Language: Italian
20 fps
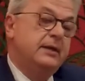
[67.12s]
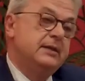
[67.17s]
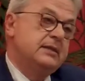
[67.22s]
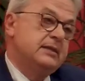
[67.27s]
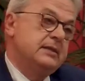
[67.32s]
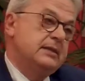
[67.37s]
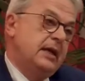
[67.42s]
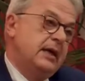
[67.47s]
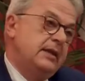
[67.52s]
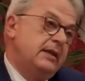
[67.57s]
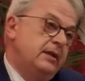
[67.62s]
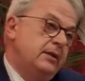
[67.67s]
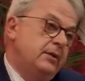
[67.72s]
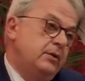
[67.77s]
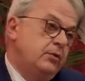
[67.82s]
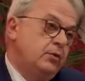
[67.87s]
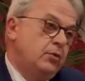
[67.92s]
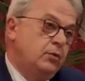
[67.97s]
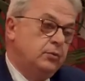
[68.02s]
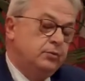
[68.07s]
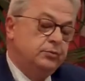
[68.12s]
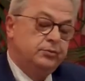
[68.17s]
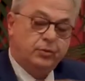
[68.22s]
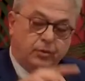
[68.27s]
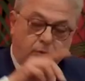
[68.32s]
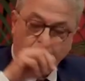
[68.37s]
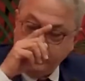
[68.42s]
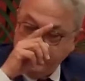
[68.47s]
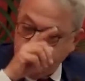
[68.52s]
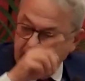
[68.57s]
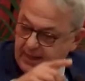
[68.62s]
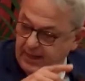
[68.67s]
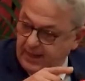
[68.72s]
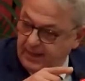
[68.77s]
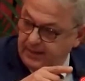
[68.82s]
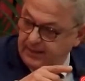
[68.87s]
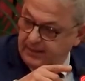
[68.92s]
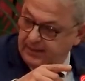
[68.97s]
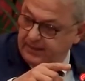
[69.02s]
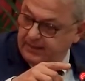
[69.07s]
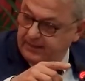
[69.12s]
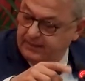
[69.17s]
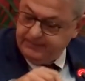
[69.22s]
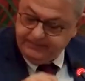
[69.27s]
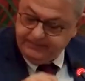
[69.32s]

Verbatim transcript: è stata l'incontro in quegli anni.